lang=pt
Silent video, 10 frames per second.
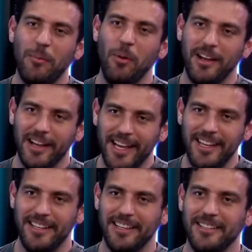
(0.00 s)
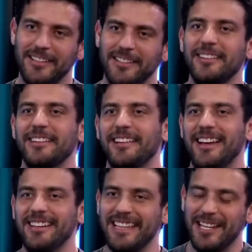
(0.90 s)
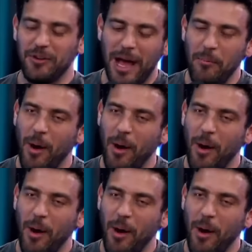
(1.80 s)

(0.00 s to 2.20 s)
o Ramon ganhe dele. Tem... eles Exato. querem que o